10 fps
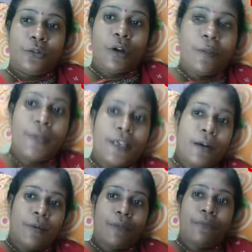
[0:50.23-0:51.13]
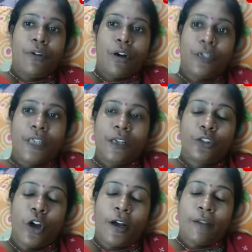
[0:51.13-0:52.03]
তো আমি আমার ভ্লগটা
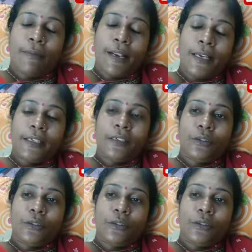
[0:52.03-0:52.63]
সকালবেলাই